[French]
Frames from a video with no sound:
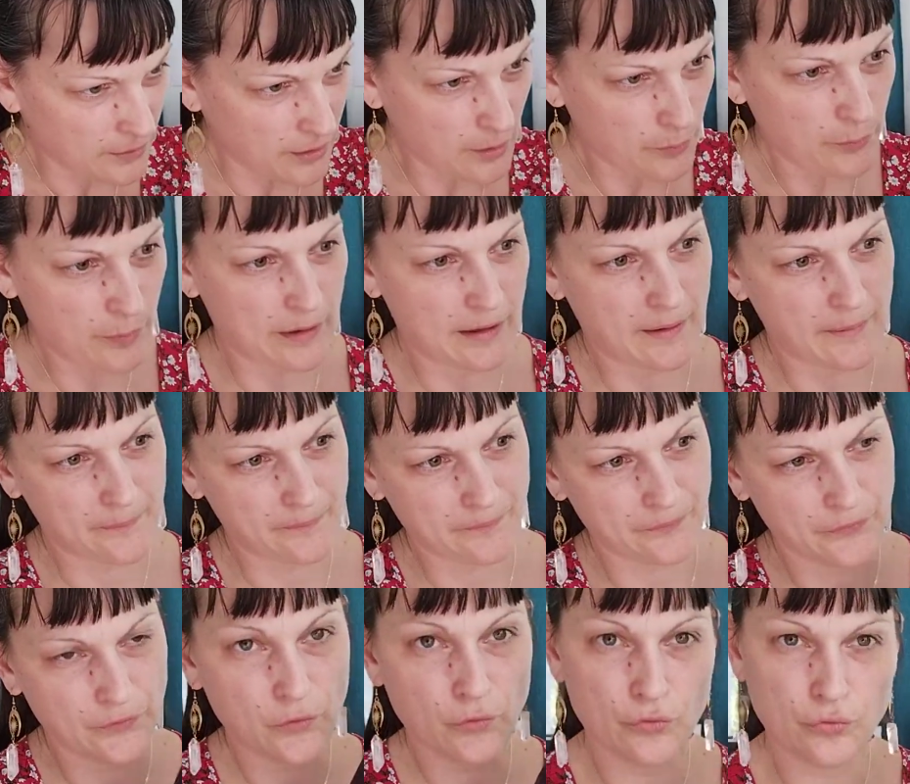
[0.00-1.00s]
hop là,
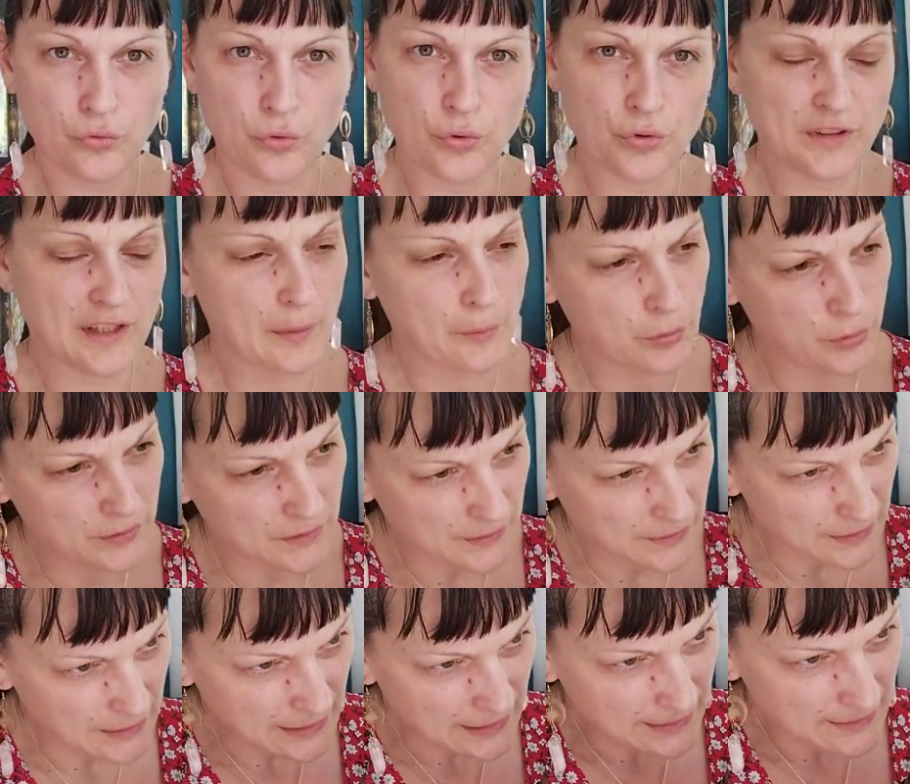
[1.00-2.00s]
vous
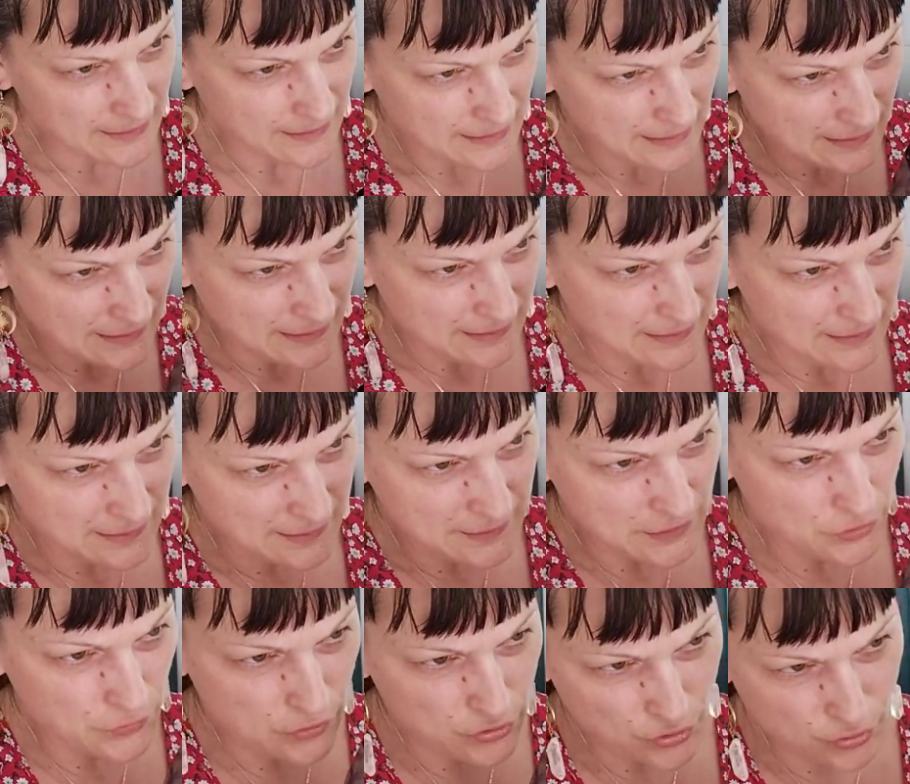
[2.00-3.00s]
retapotez,
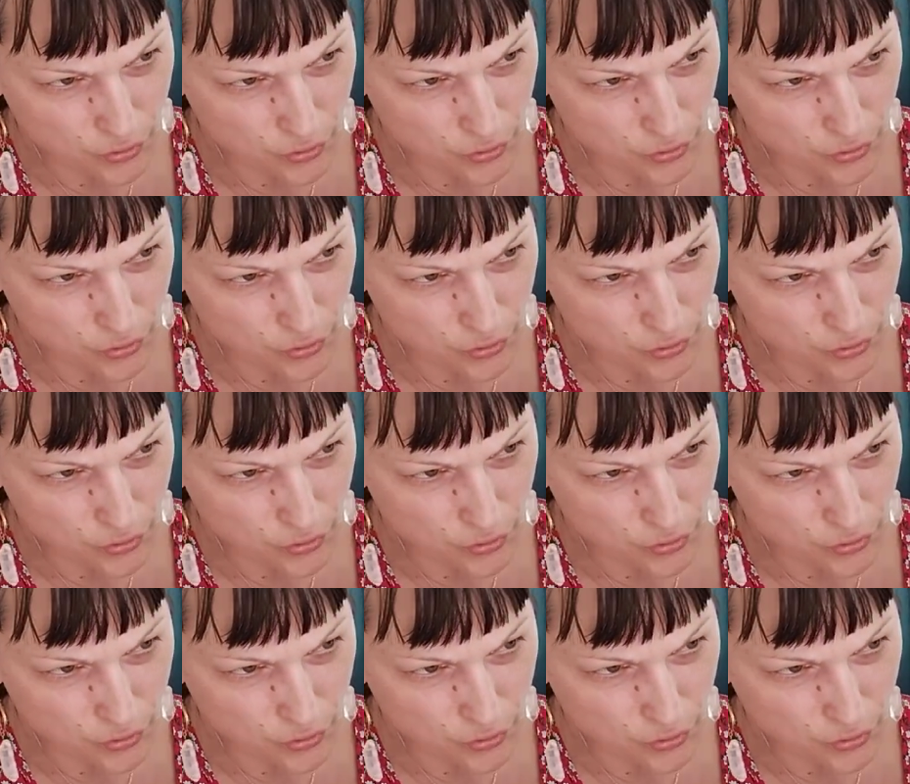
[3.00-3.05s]
Ici, je vois